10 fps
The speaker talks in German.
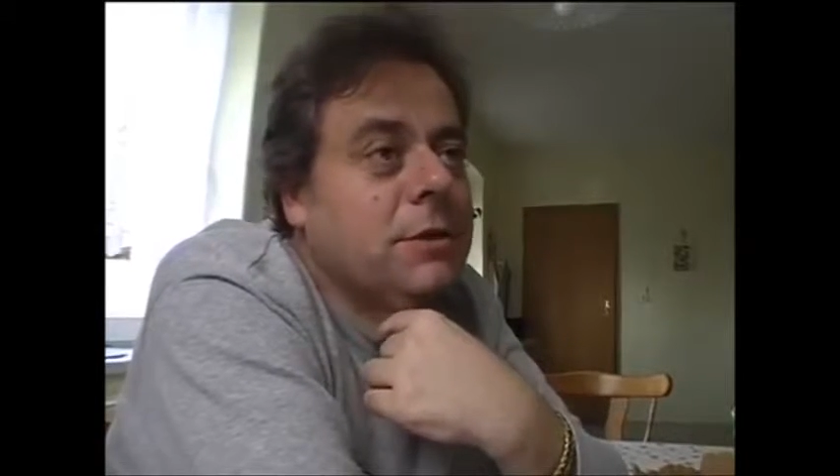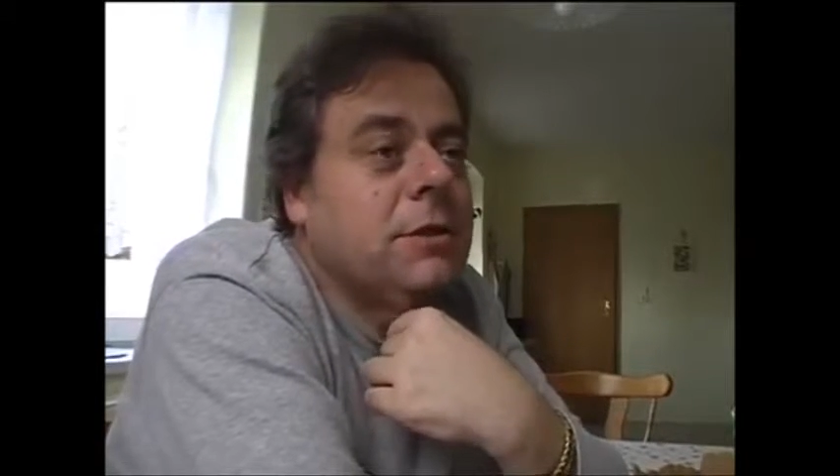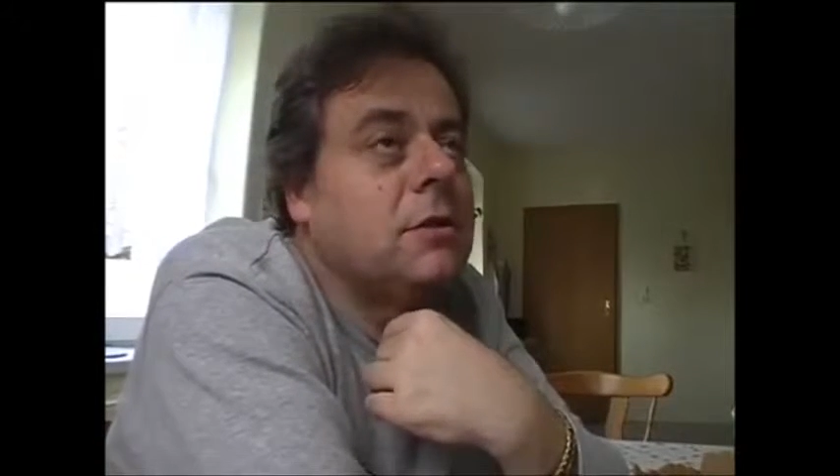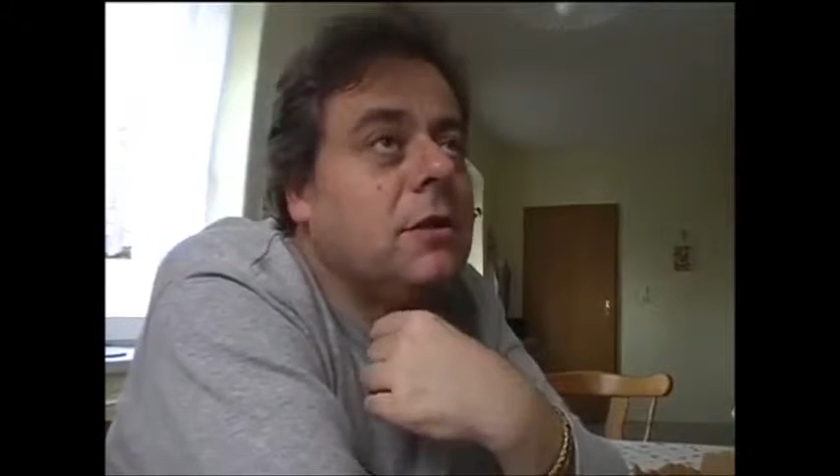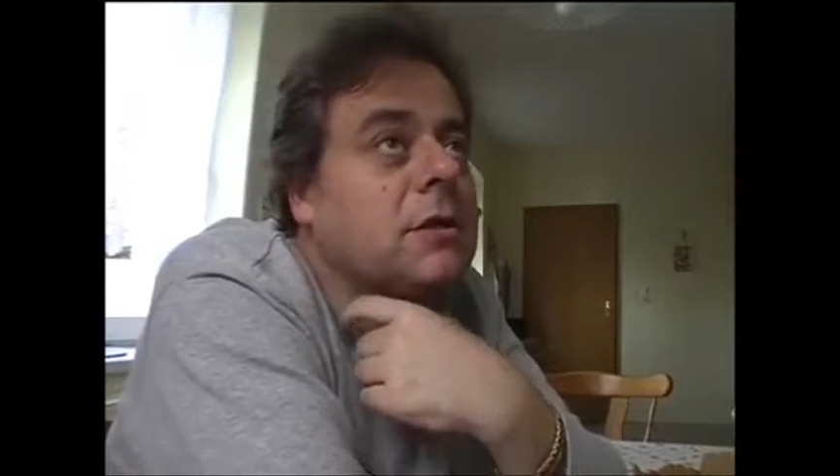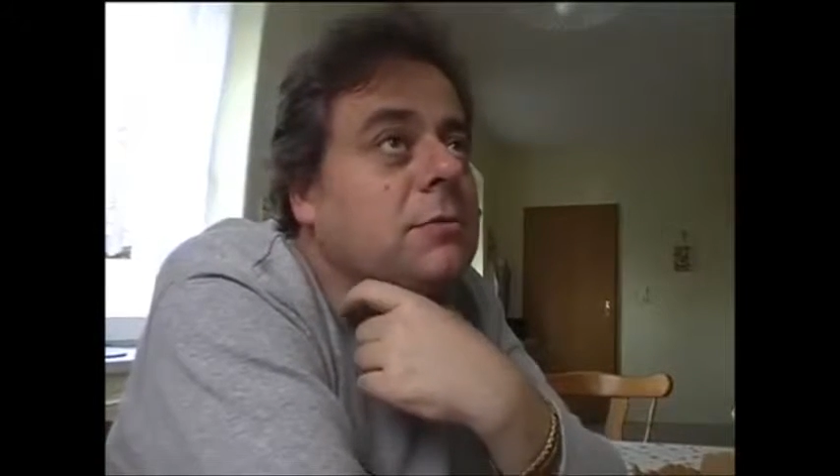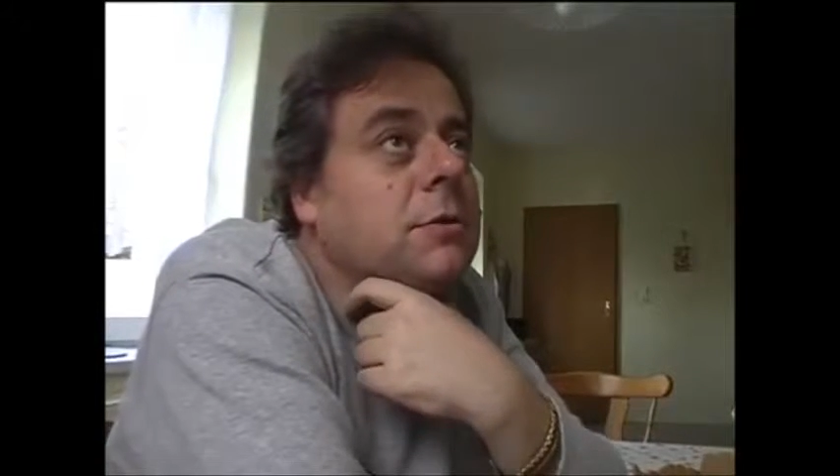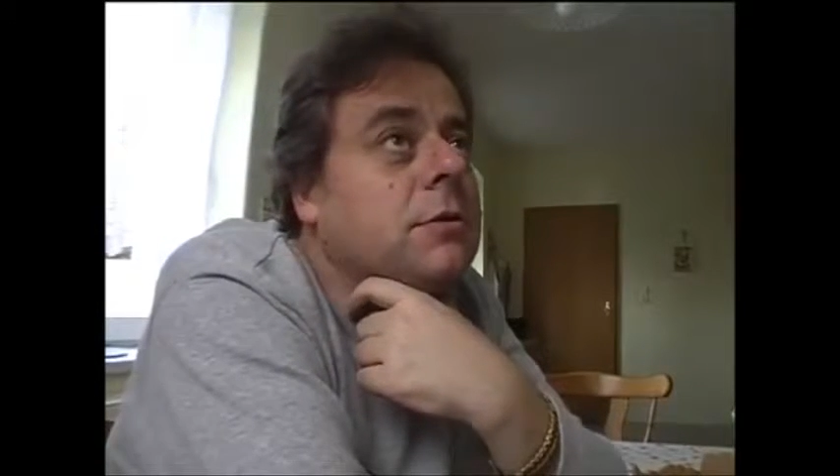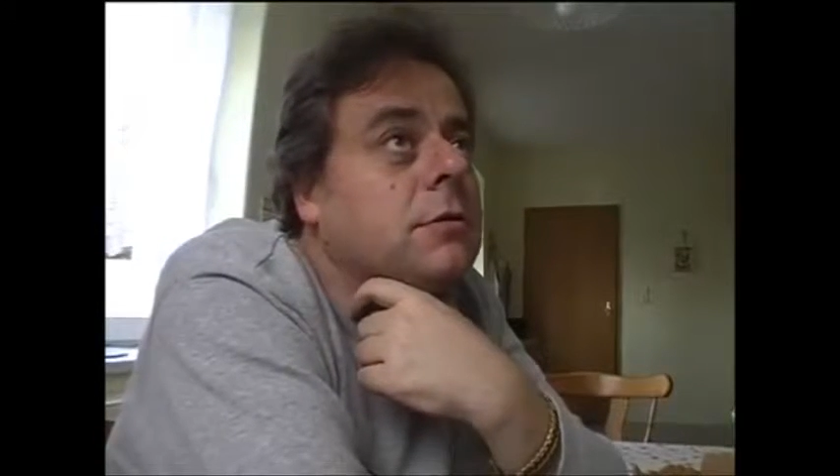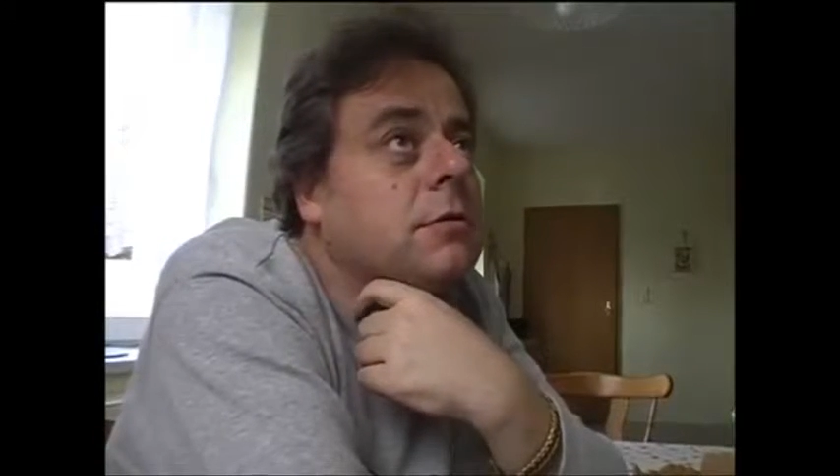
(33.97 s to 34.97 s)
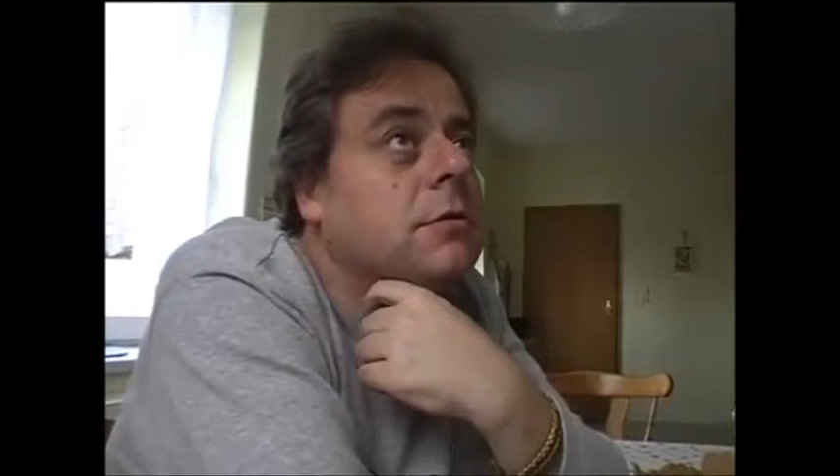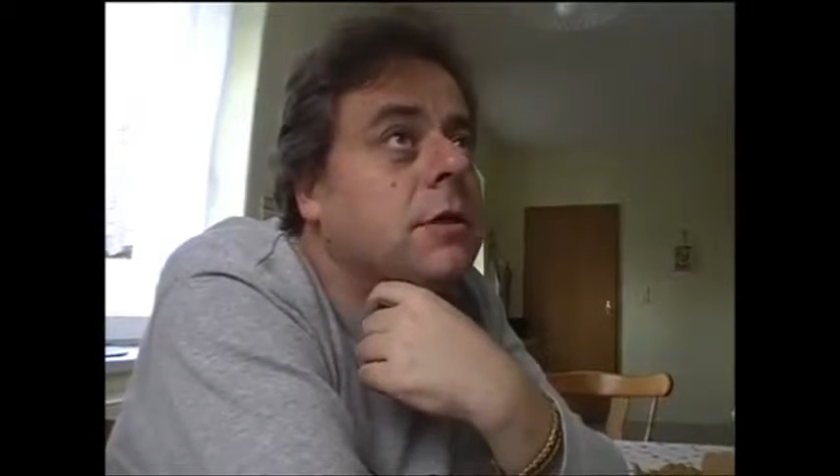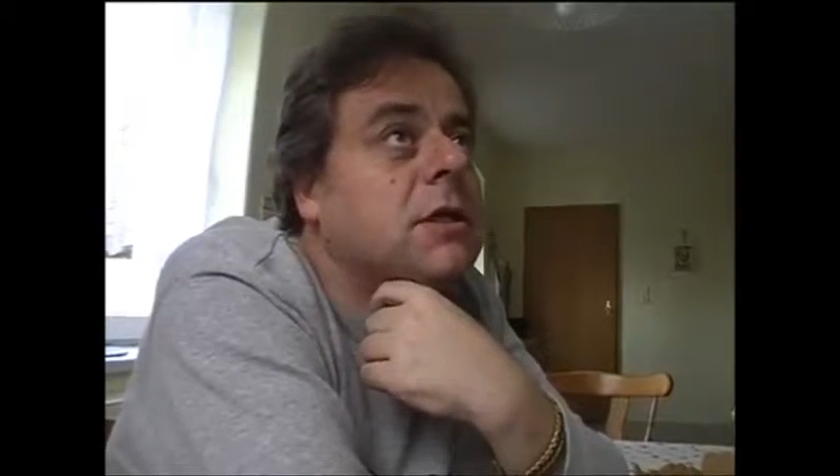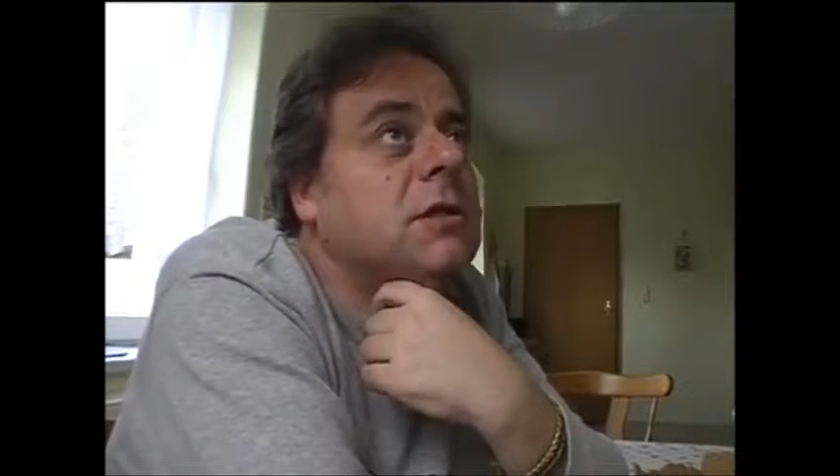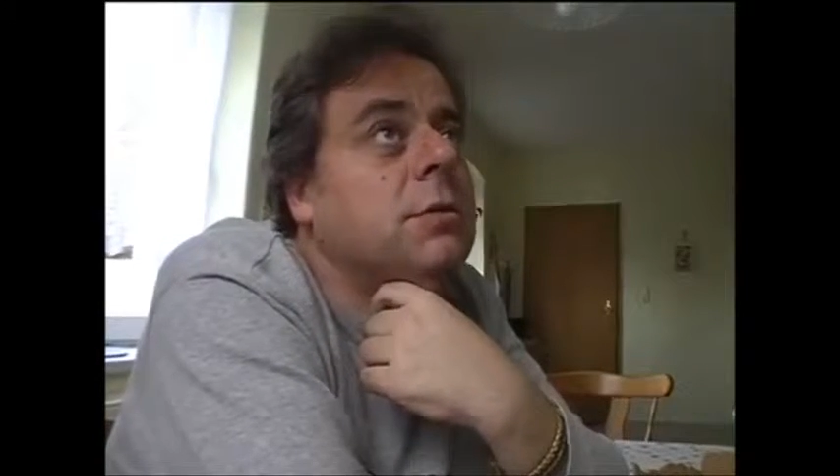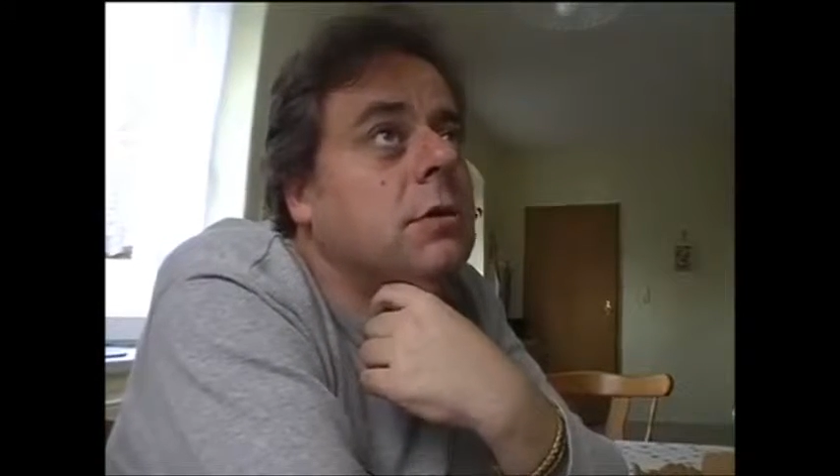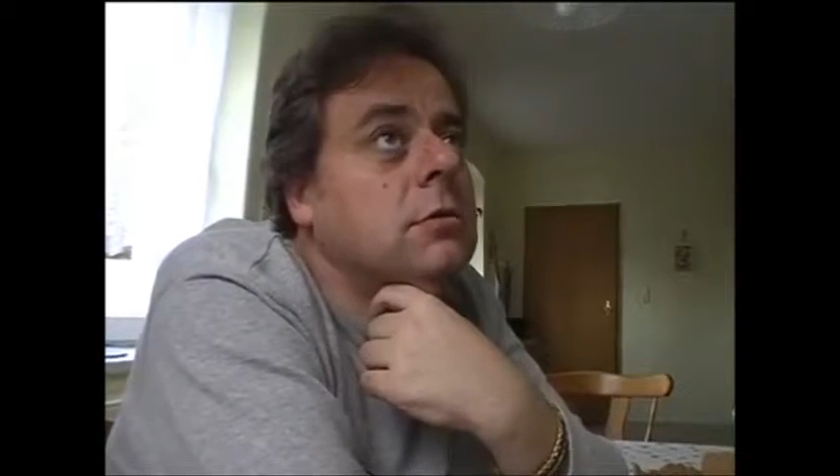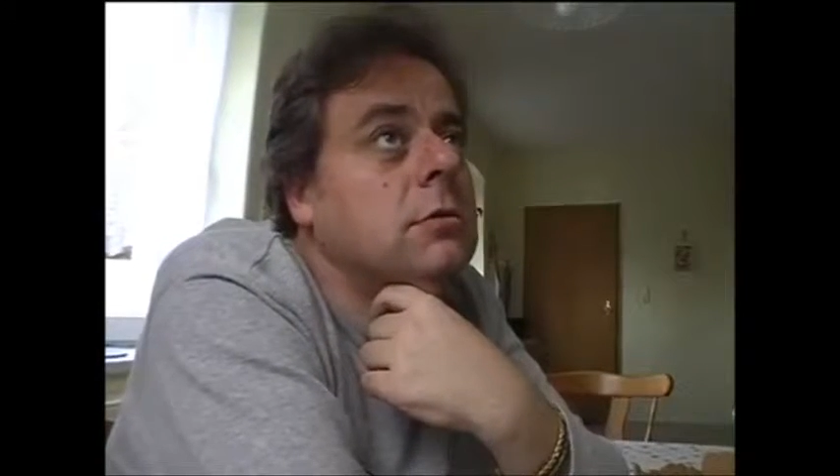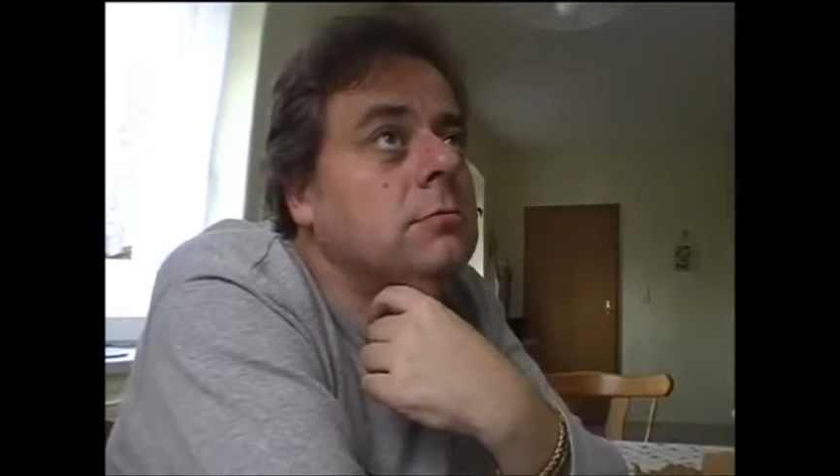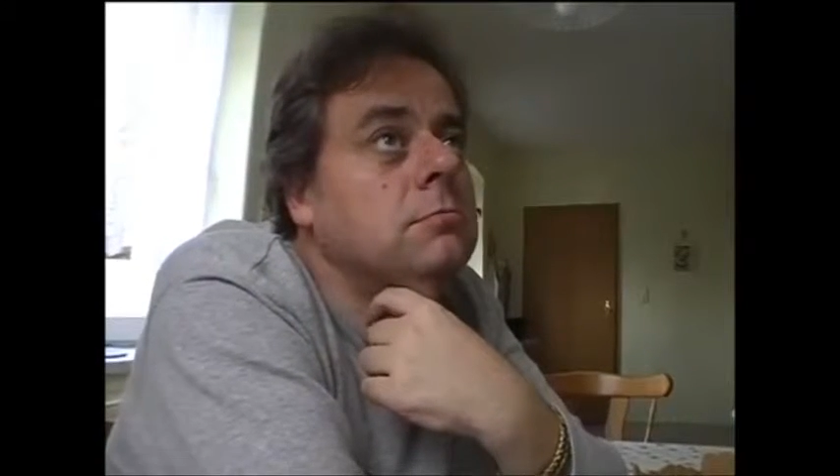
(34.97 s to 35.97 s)
materiell hat es mir nichts
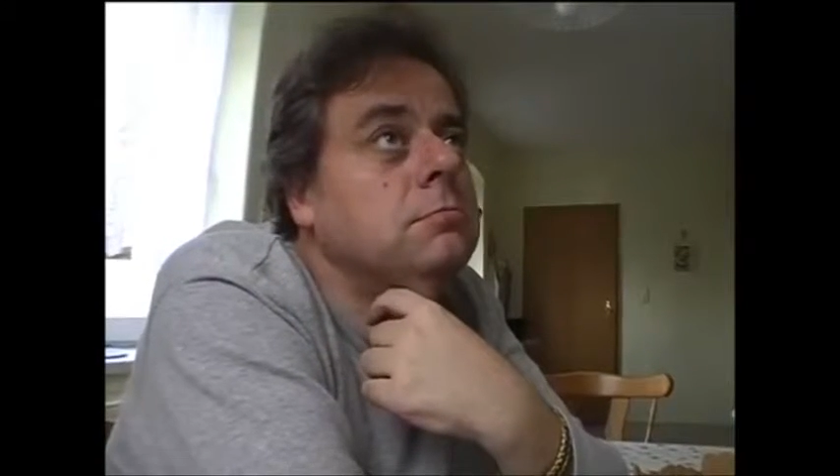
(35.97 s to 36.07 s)
gebracht.